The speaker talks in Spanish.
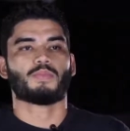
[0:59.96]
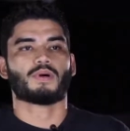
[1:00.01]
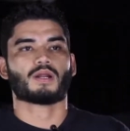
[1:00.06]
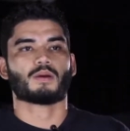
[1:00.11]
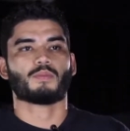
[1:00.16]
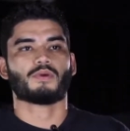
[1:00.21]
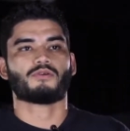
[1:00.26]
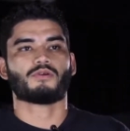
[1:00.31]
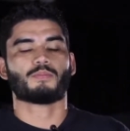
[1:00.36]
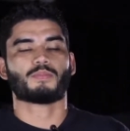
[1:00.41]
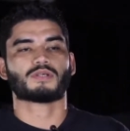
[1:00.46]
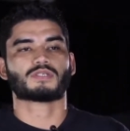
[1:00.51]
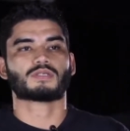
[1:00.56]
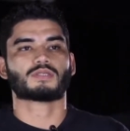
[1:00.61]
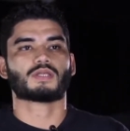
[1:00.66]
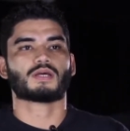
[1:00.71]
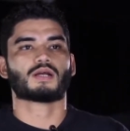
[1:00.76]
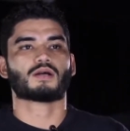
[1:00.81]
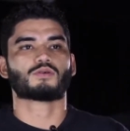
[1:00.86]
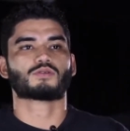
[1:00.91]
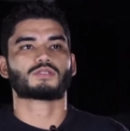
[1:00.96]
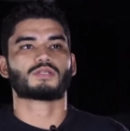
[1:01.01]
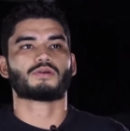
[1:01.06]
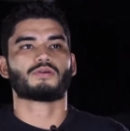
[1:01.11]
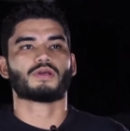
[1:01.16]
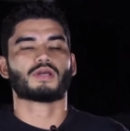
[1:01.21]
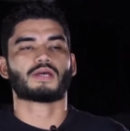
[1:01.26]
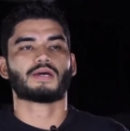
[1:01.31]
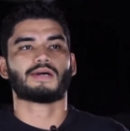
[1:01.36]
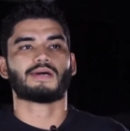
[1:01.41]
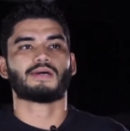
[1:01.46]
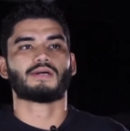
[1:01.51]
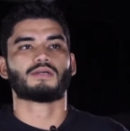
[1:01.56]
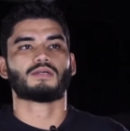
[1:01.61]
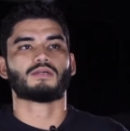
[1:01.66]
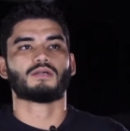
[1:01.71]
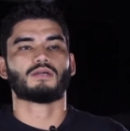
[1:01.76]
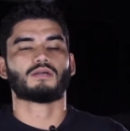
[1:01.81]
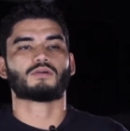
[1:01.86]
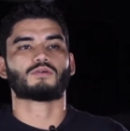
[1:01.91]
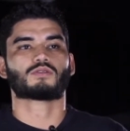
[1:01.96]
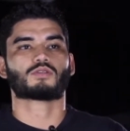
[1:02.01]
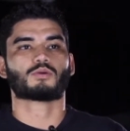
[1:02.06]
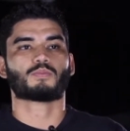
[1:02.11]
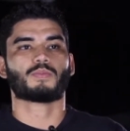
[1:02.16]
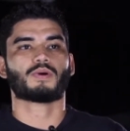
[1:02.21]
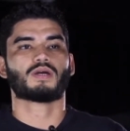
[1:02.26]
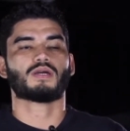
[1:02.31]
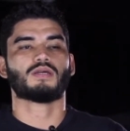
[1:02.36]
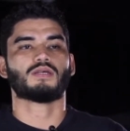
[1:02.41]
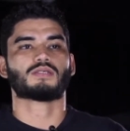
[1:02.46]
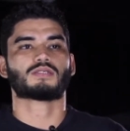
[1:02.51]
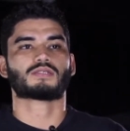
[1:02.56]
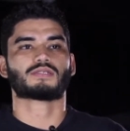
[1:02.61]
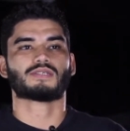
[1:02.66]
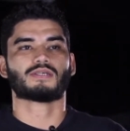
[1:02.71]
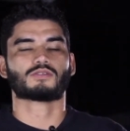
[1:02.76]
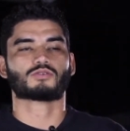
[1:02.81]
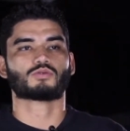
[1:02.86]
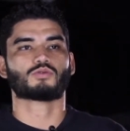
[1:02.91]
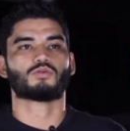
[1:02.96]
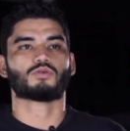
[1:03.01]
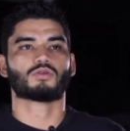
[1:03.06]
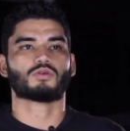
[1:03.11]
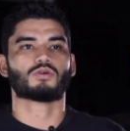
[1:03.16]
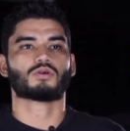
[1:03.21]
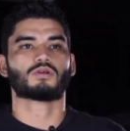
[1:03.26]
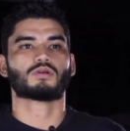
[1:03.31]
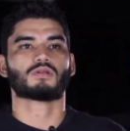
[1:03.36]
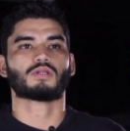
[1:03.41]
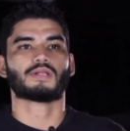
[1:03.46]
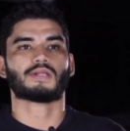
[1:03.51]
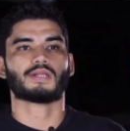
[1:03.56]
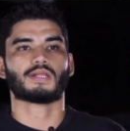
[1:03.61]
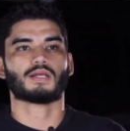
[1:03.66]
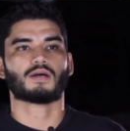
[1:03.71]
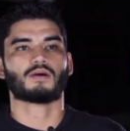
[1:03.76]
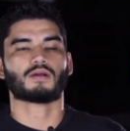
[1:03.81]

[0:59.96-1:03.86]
Para mí representar a Costa Rica en otro país es un honor, la